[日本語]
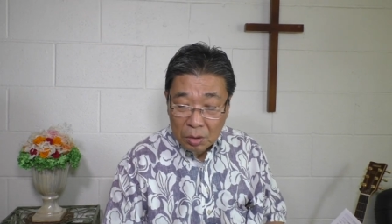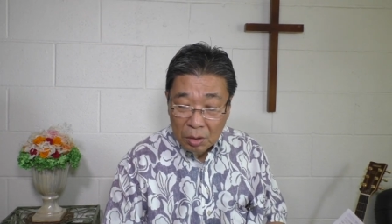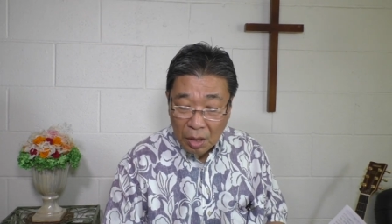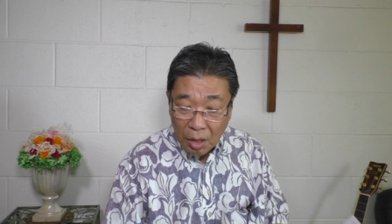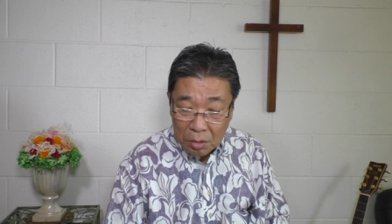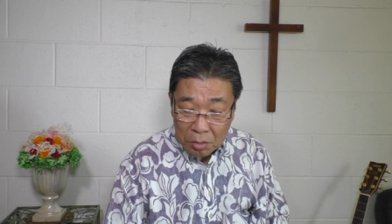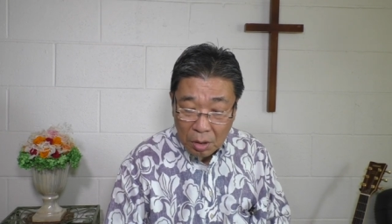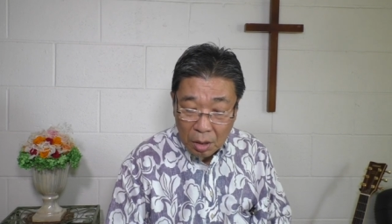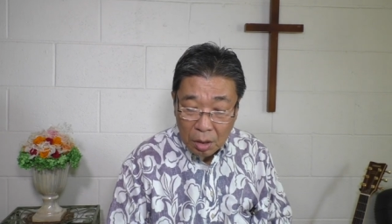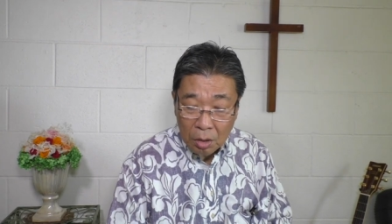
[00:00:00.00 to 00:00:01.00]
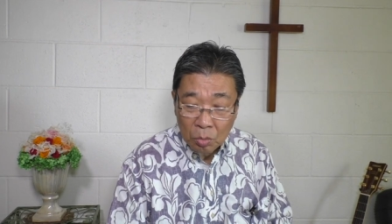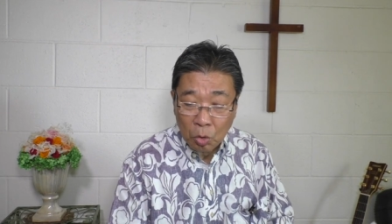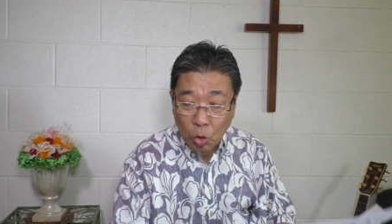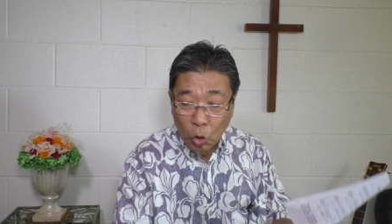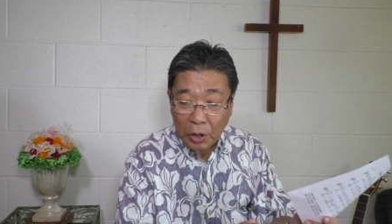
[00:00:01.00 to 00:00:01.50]
であるんだけれど
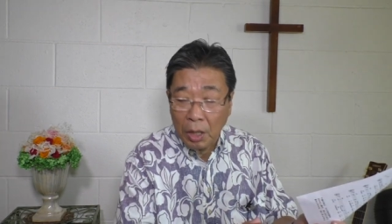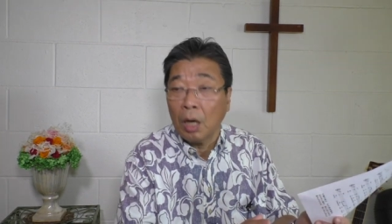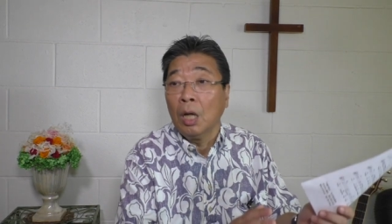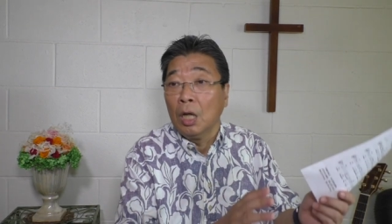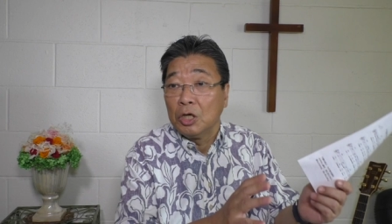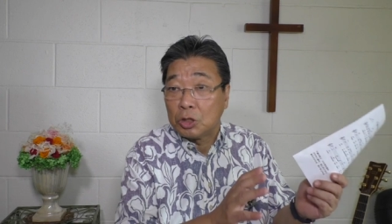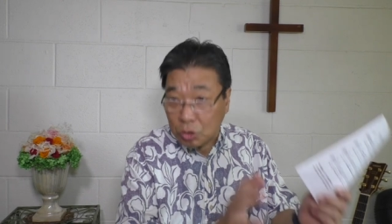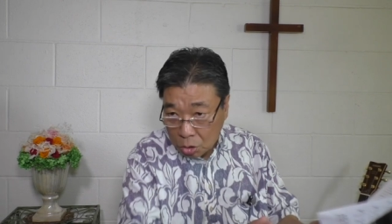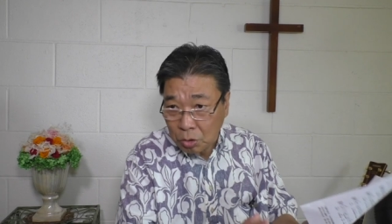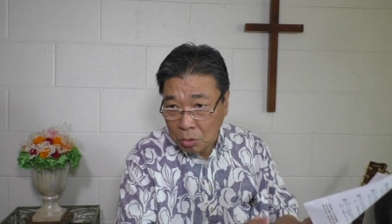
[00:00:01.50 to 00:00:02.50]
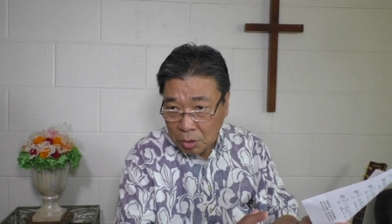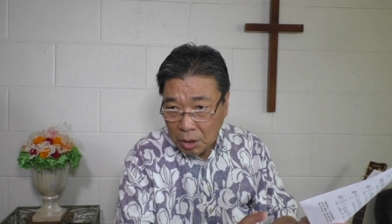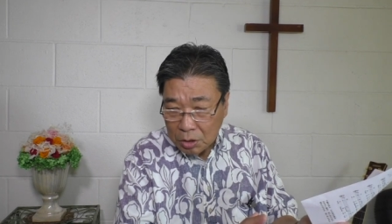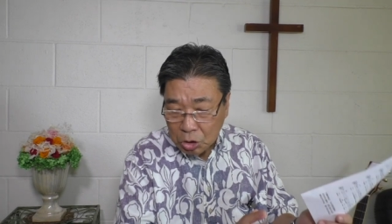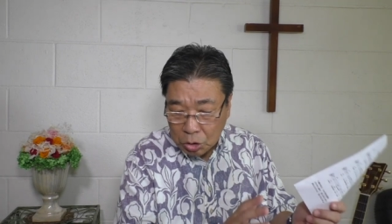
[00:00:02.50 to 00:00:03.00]
もこれが必要
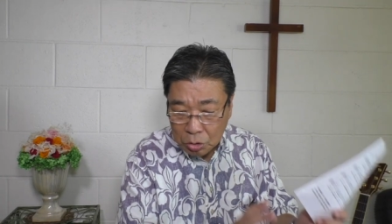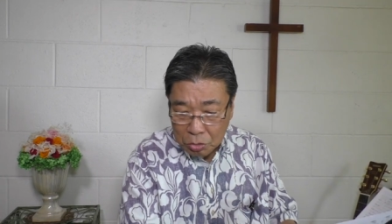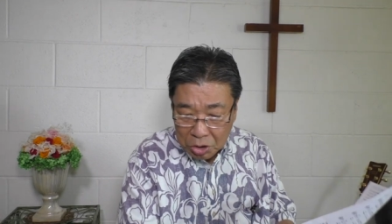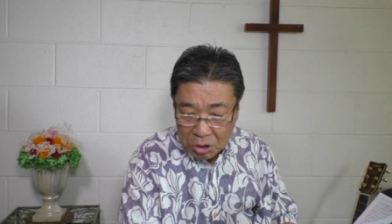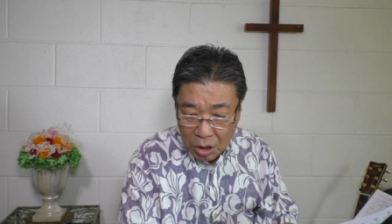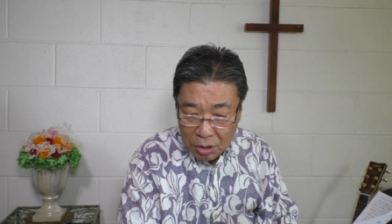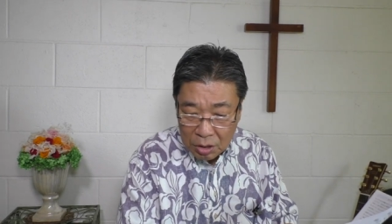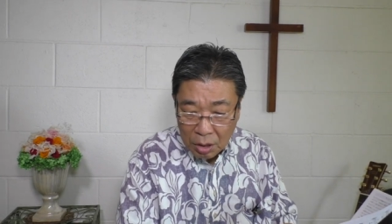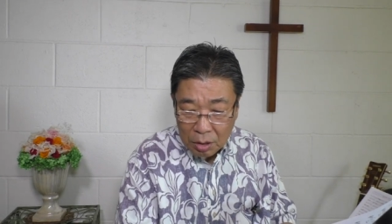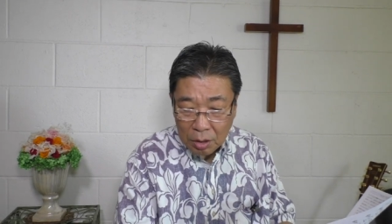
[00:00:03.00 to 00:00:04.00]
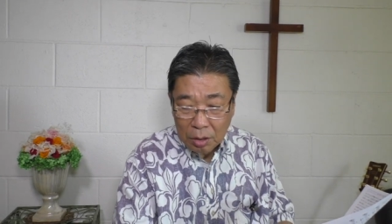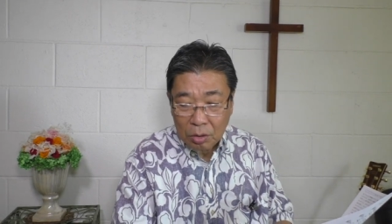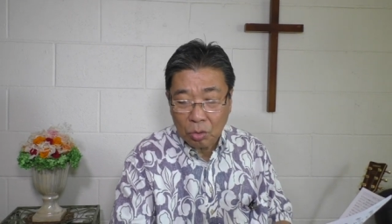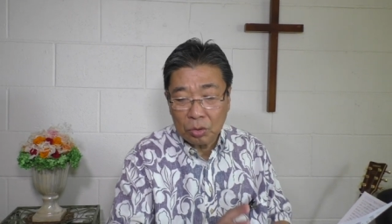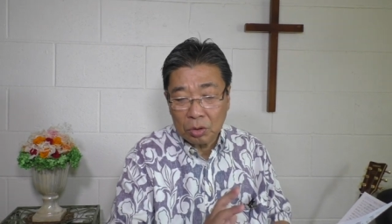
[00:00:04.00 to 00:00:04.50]
な印だった
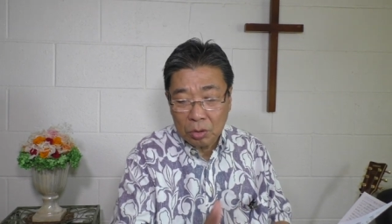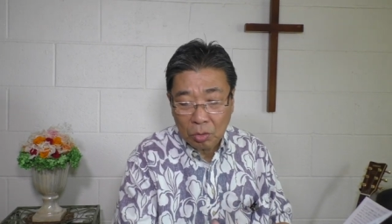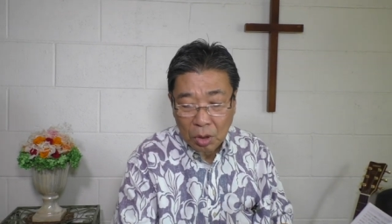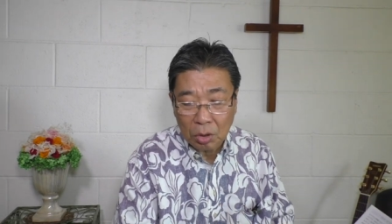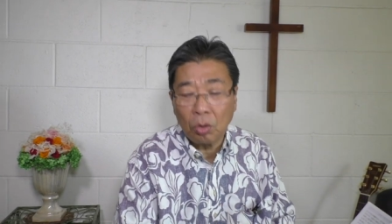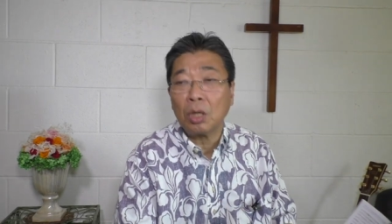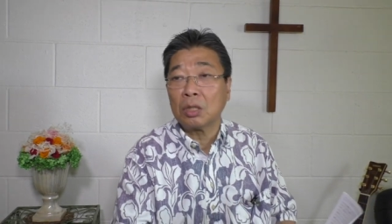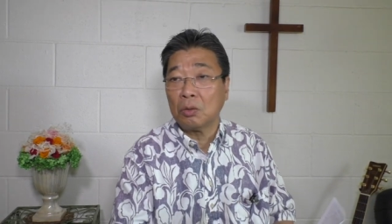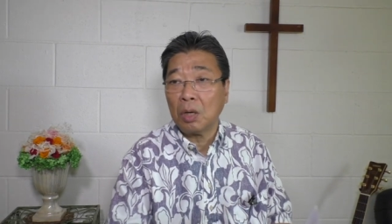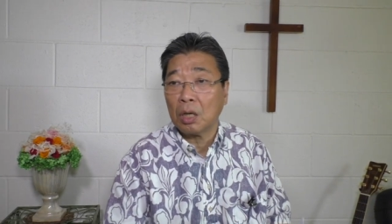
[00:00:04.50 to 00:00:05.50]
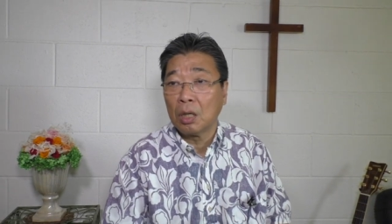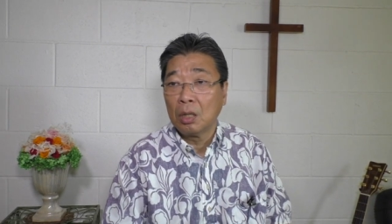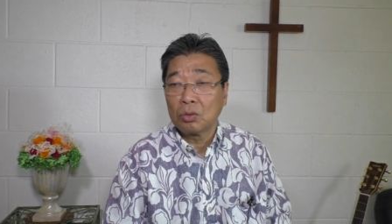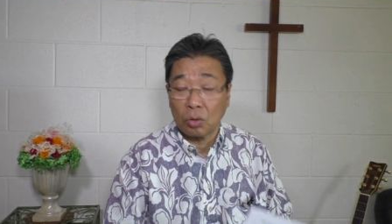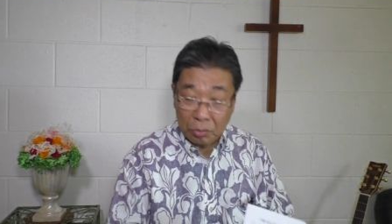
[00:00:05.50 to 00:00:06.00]
というのでヨハネは
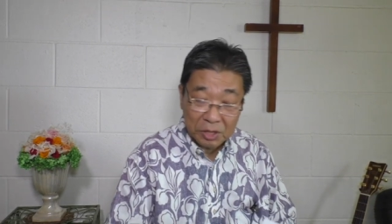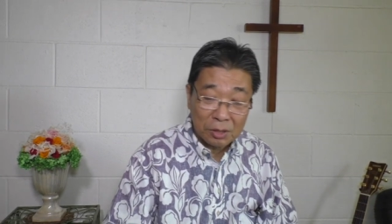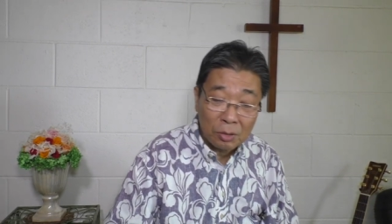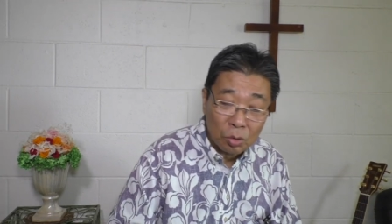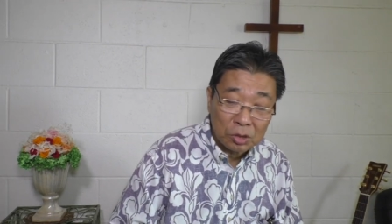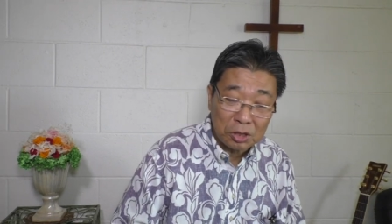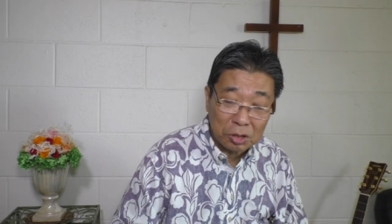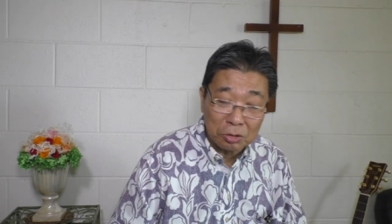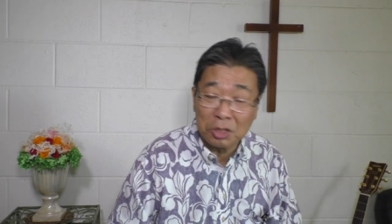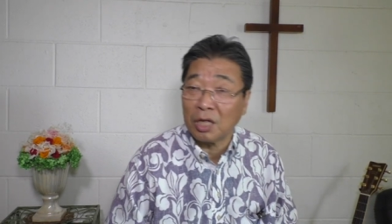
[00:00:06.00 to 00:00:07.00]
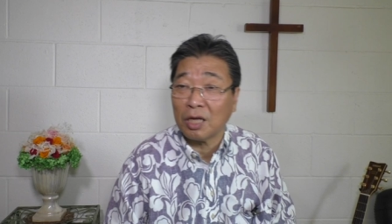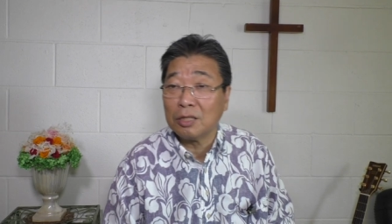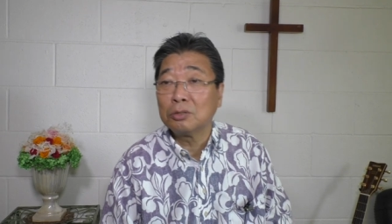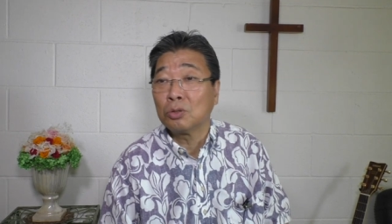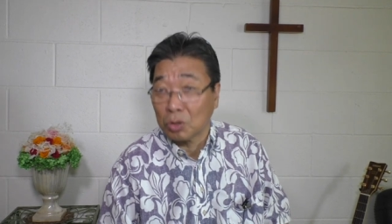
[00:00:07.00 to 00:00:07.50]
特別にここに記して
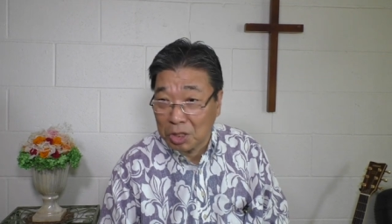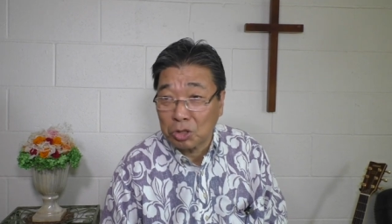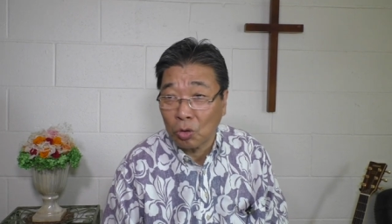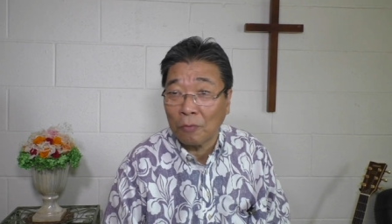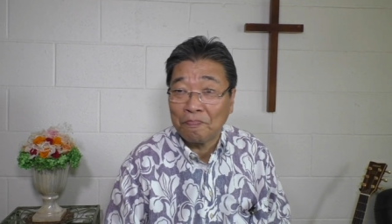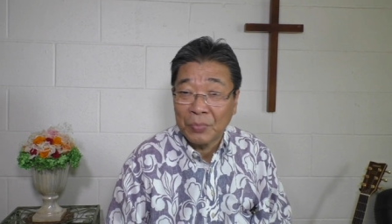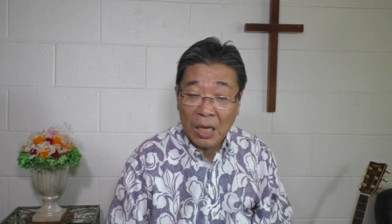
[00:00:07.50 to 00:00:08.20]
いるのでしょう。